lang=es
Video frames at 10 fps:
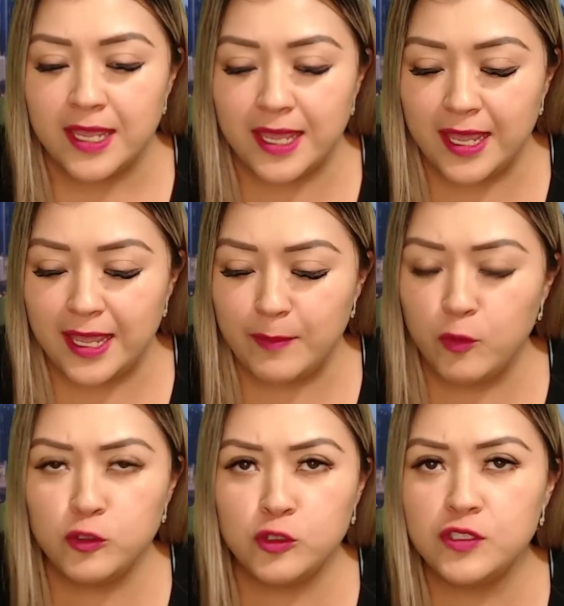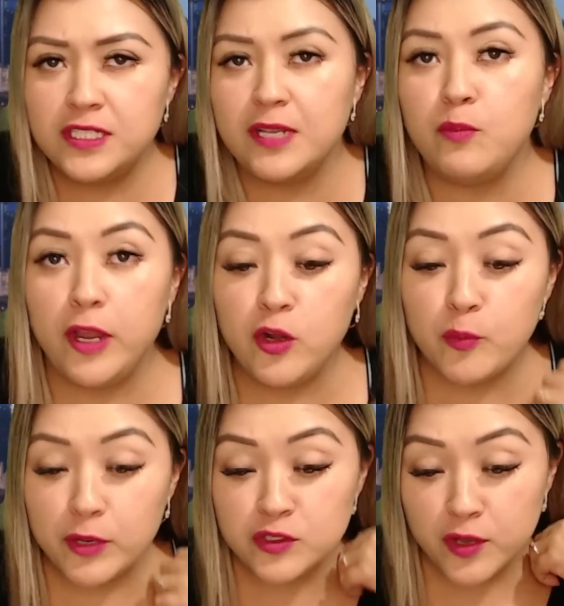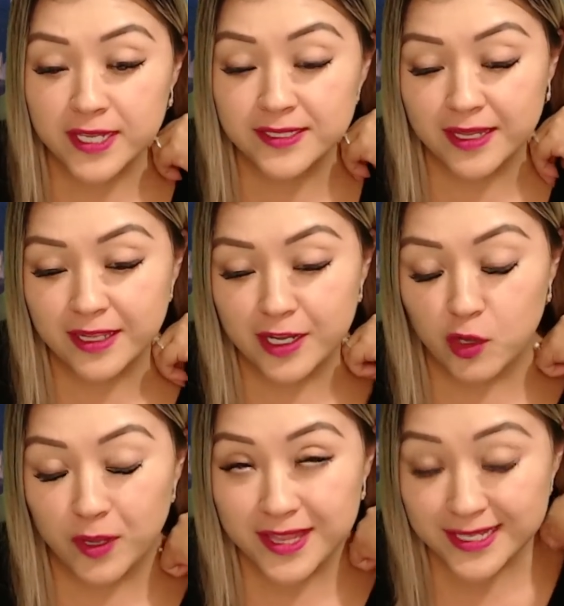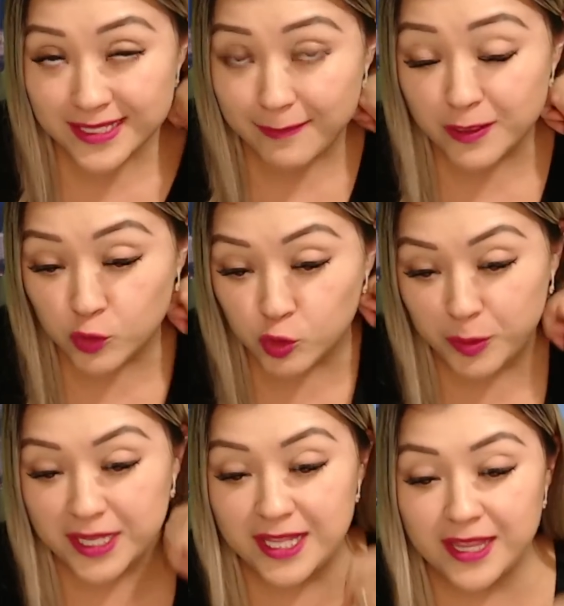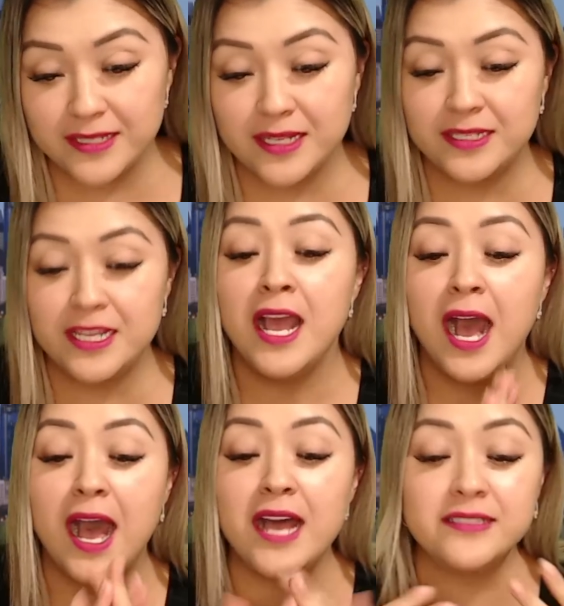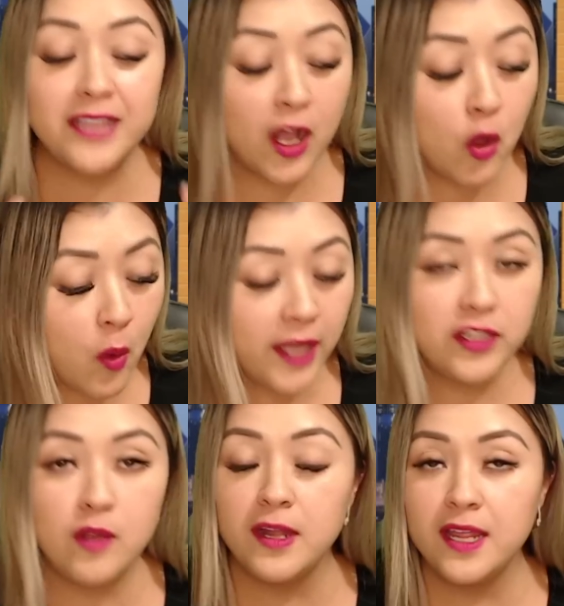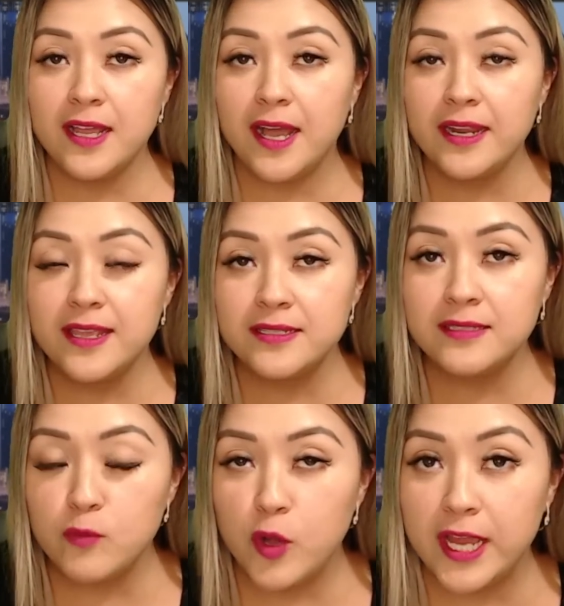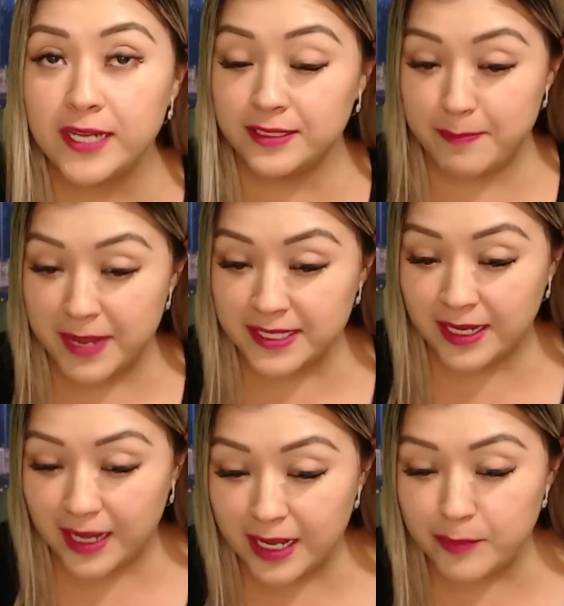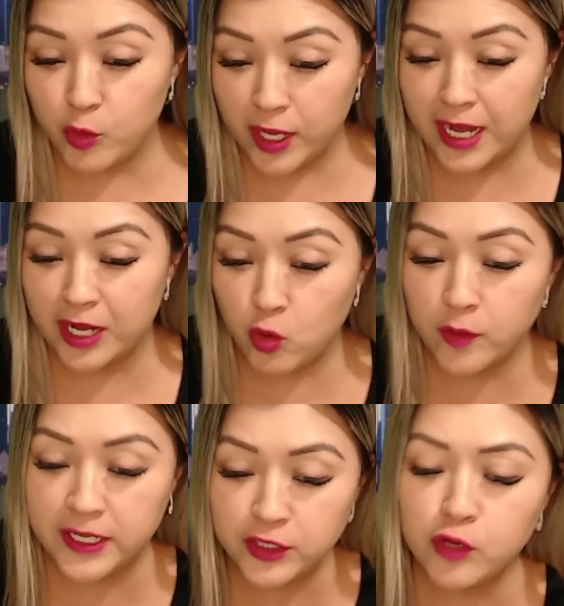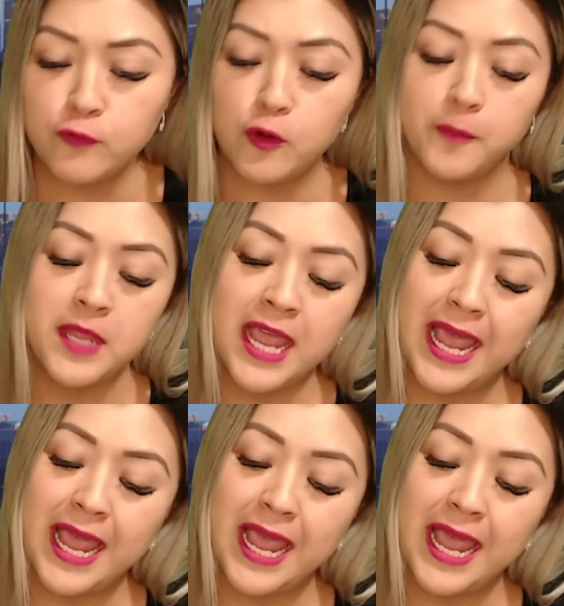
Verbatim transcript: que muchos dicen, bueno, pues no que esta delincuente estaba suspendida, es así, ¿hasta cuándo van a dejar que esta mujer se pase la ley por el arco del triunfo?